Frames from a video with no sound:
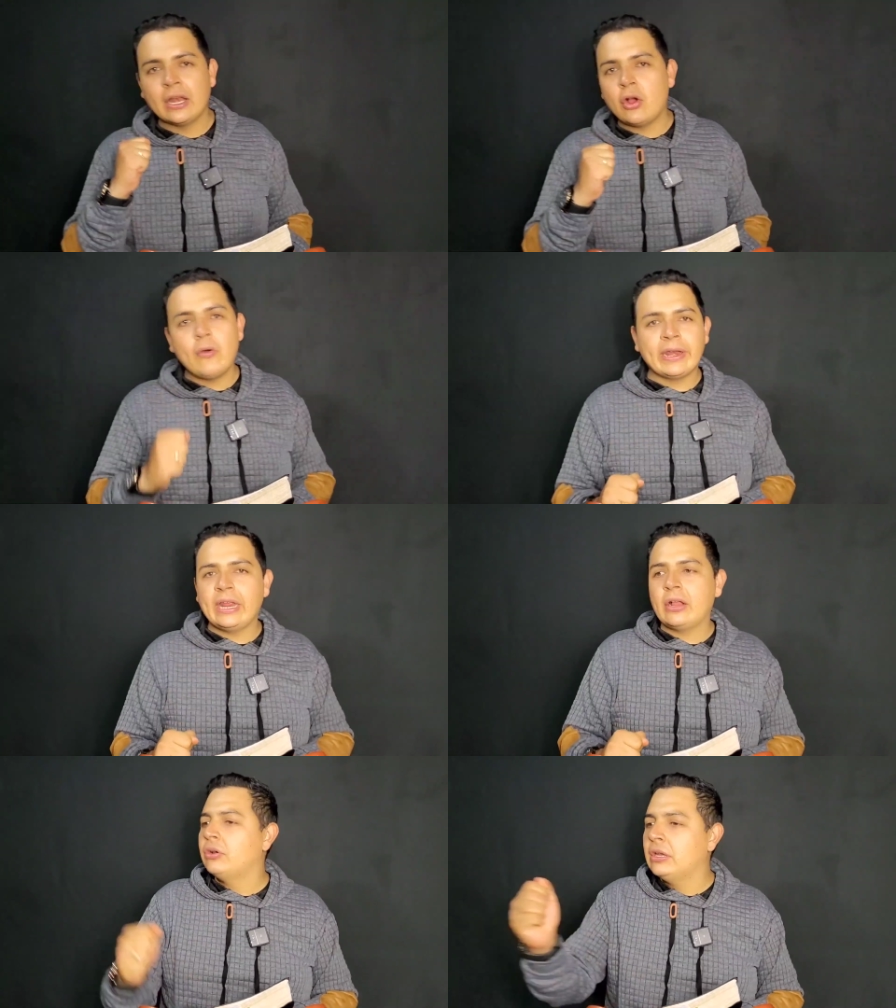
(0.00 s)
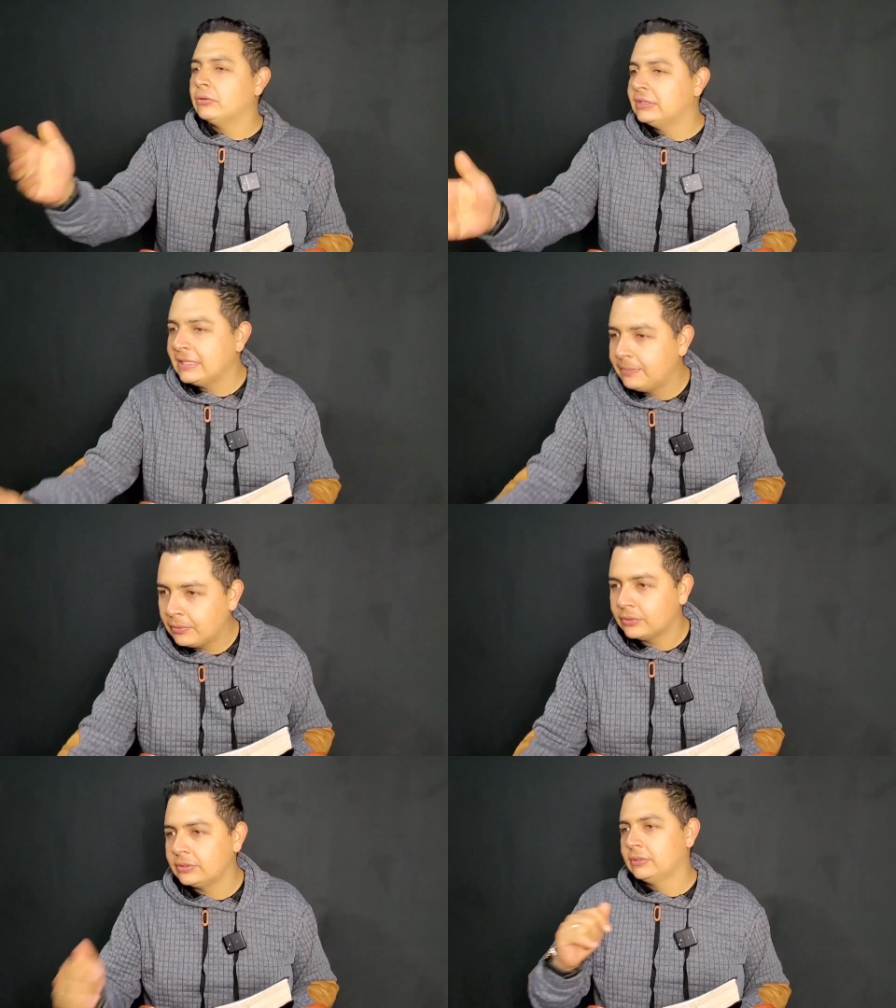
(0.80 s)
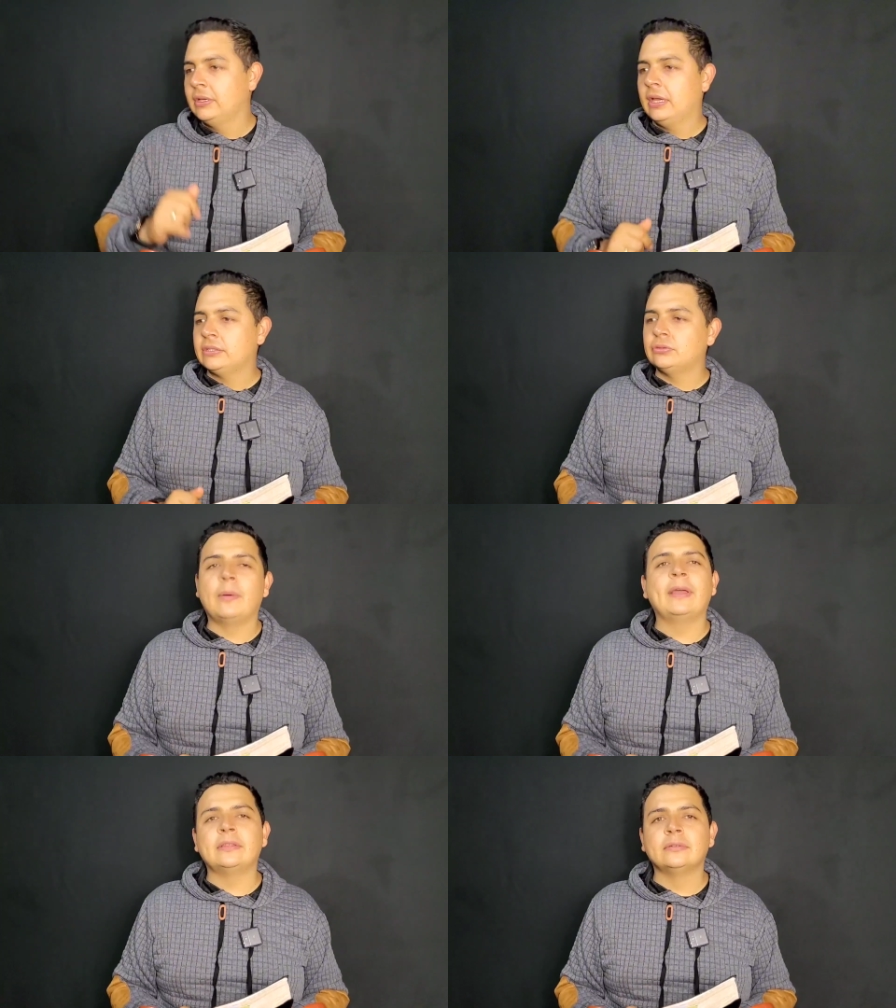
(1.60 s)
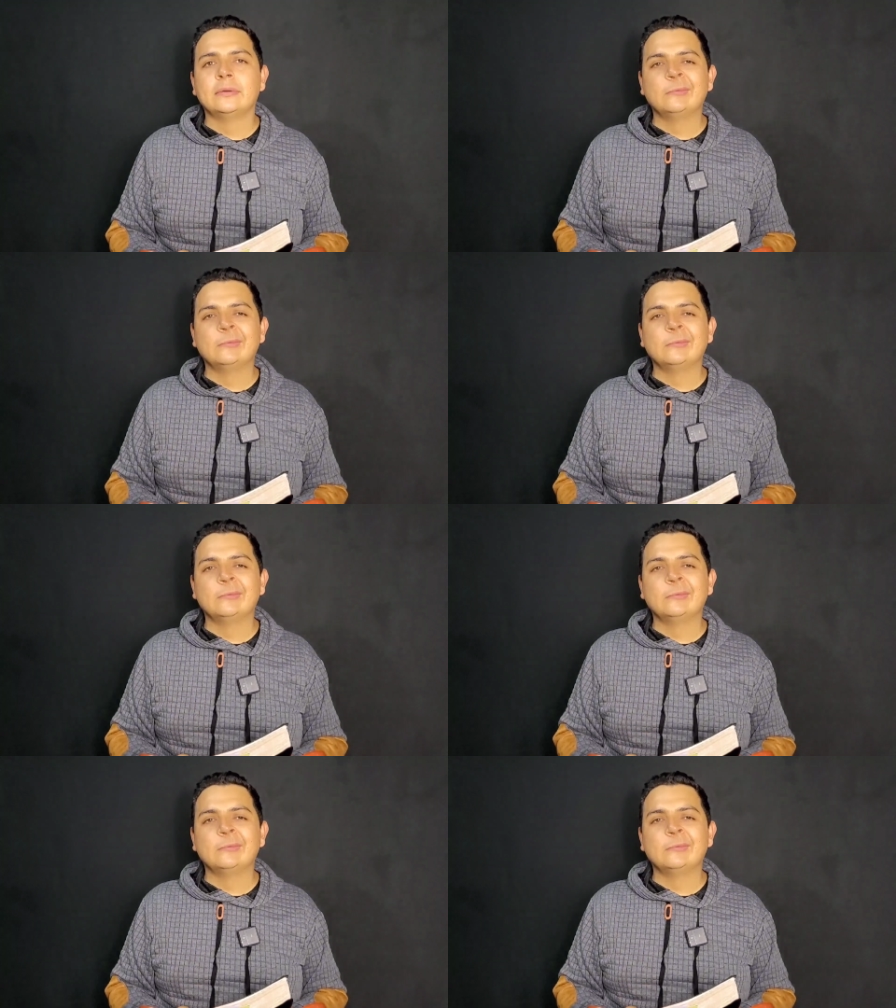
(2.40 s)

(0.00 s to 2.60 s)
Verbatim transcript: el joven rico ni los discípulos en su momento.